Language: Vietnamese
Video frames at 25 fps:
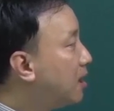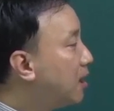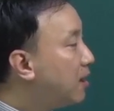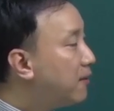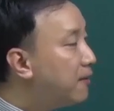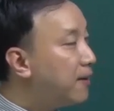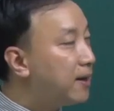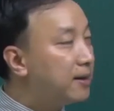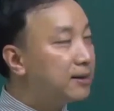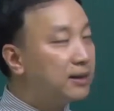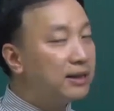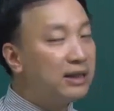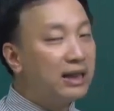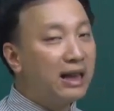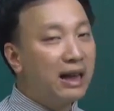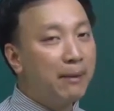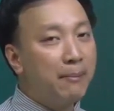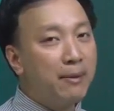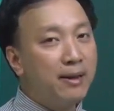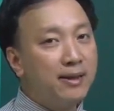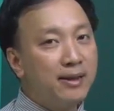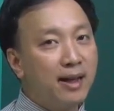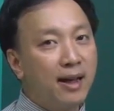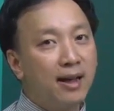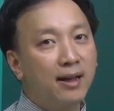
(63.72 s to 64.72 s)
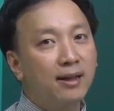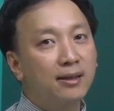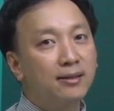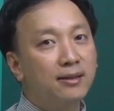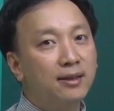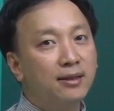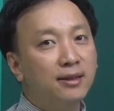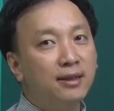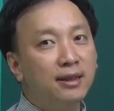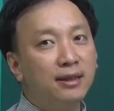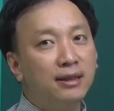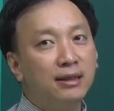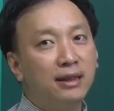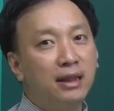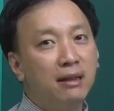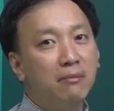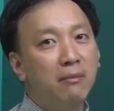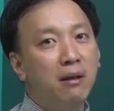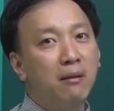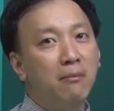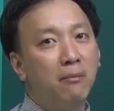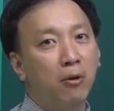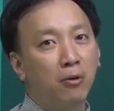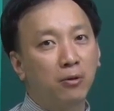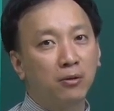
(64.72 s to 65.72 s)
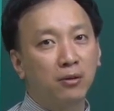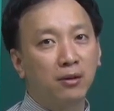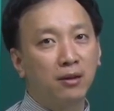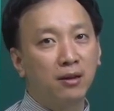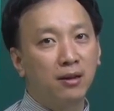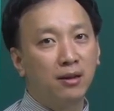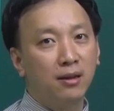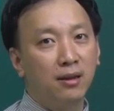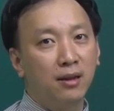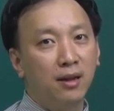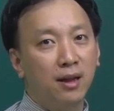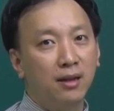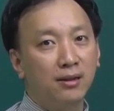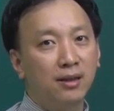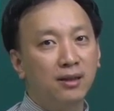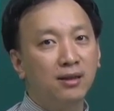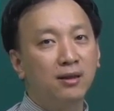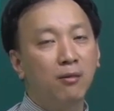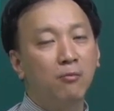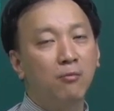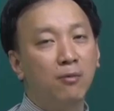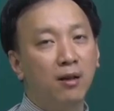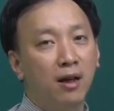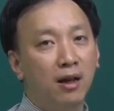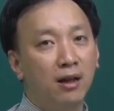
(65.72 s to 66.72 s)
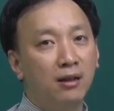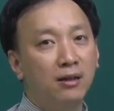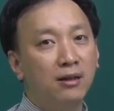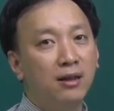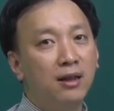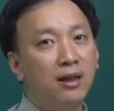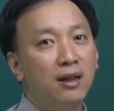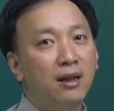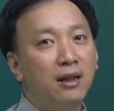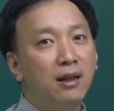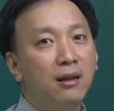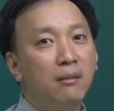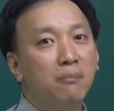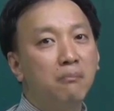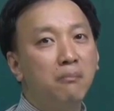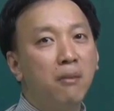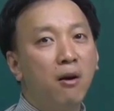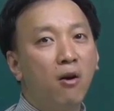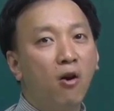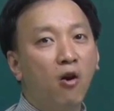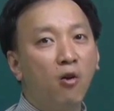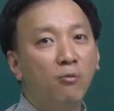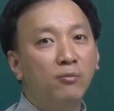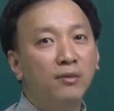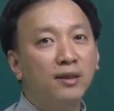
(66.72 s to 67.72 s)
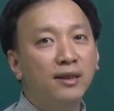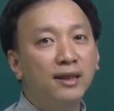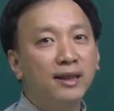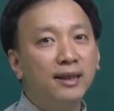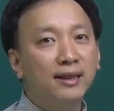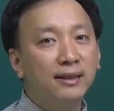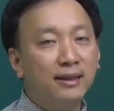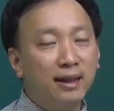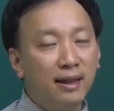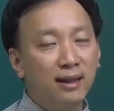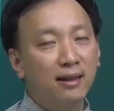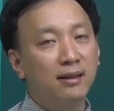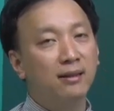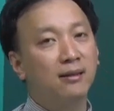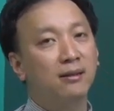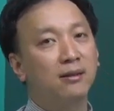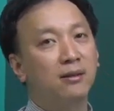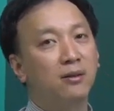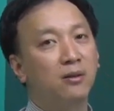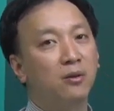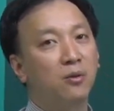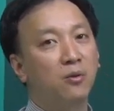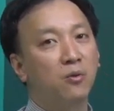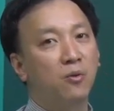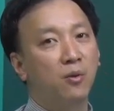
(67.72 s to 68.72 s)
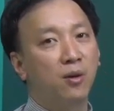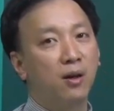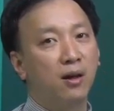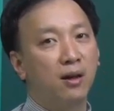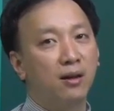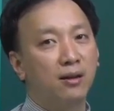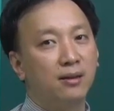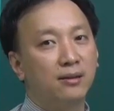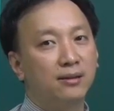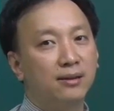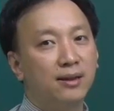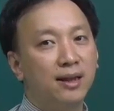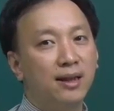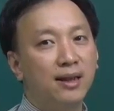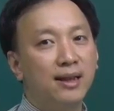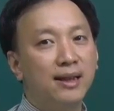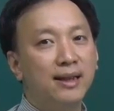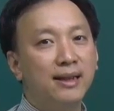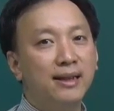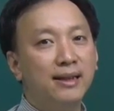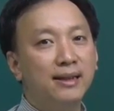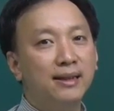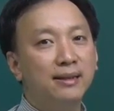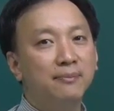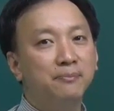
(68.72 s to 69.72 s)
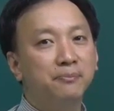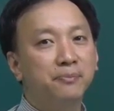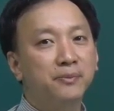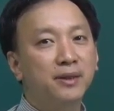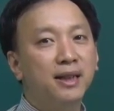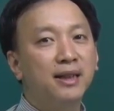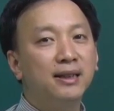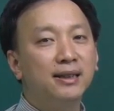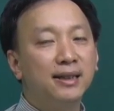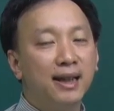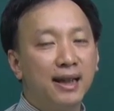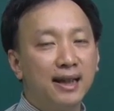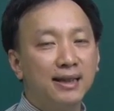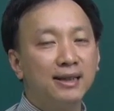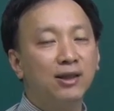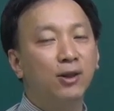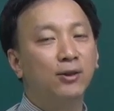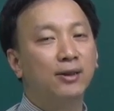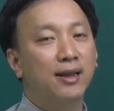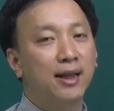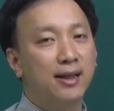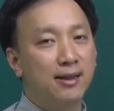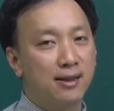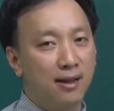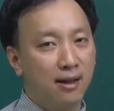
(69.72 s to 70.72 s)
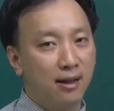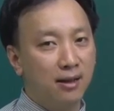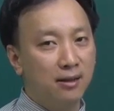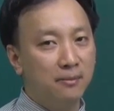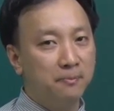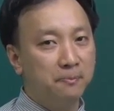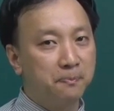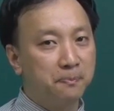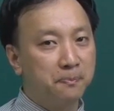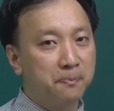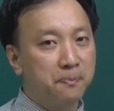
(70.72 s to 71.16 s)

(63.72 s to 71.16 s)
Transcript: Ờ, và thứ nhất em biết rằng chương trình địa lý 11 uh, rất rộng lớn, bao gồm những kiến thức của địa lý, kinh tế, xã hội thế giới.